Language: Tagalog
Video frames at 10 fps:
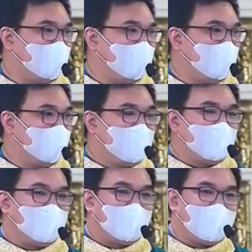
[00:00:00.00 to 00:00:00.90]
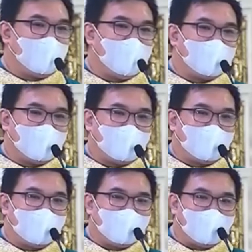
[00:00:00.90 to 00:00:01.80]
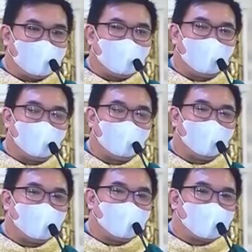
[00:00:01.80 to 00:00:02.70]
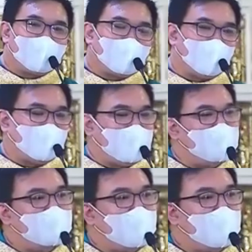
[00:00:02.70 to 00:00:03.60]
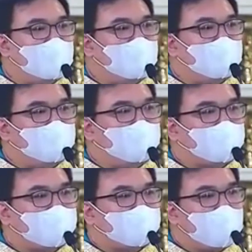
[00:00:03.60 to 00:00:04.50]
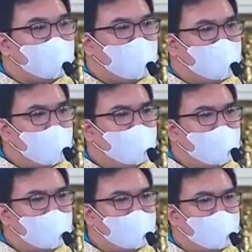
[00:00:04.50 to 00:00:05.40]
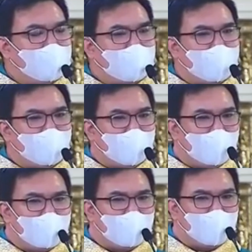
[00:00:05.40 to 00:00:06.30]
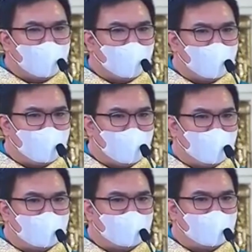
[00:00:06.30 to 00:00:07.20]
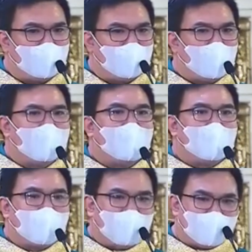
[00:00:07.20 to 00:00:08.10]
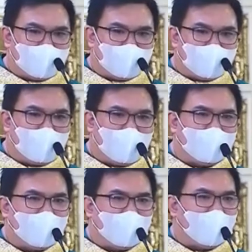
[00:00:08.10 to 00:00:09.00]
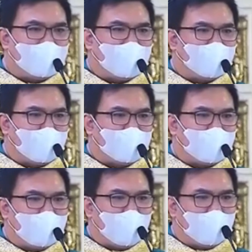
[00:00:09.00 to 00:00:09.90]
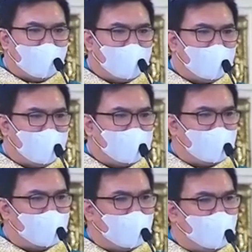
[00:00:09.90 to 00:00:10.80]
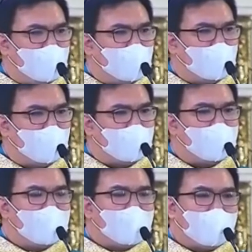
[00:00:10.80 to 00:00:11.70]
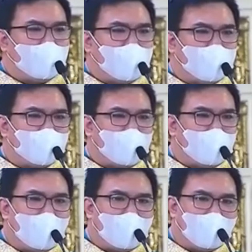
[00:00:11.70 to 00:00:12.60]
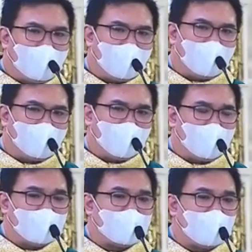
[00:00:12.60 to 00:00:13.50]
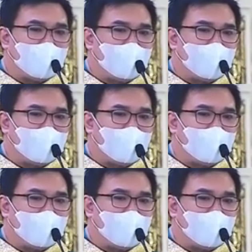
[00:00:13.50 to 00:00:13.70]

Mga anak na nandito, kung minsan napapagalitan tayo ng ating mga magulang. Minsan, hindi natin maintindihan ang ating mga magulang, pero ito na lang ang inyong isipin.